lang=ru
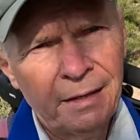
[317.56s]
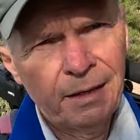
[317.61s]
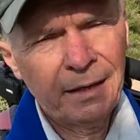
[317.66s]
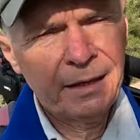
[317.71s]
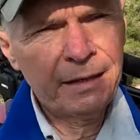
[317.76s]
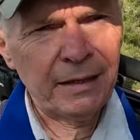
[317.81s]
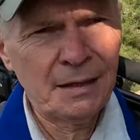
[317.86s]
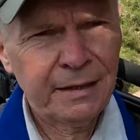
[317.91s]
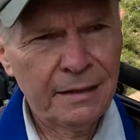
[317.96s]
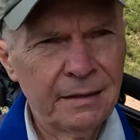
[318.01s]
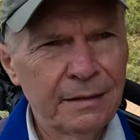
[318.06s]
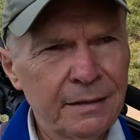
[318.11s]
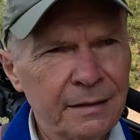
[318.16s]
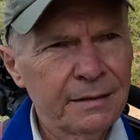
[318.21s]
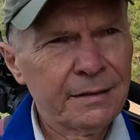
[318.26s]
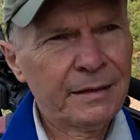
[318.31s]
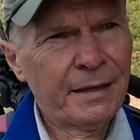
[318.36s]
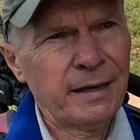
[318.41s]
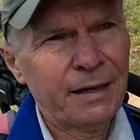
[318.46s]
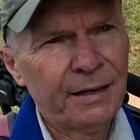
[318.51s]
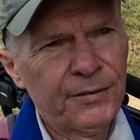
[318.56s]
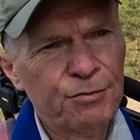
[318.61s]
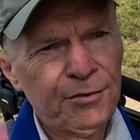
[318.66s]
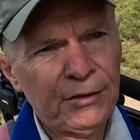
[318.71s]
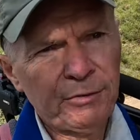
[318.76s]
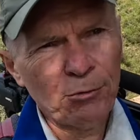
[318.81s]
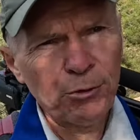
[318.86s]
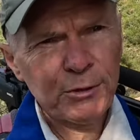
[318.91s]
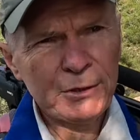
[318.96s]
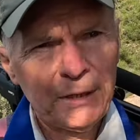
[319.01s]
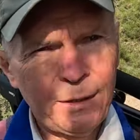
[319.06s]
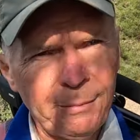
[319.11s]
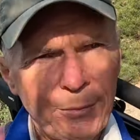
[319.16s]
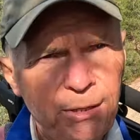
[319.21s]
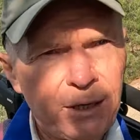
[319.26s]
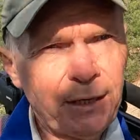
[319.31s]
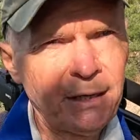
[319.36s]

Это, скорее всего, самый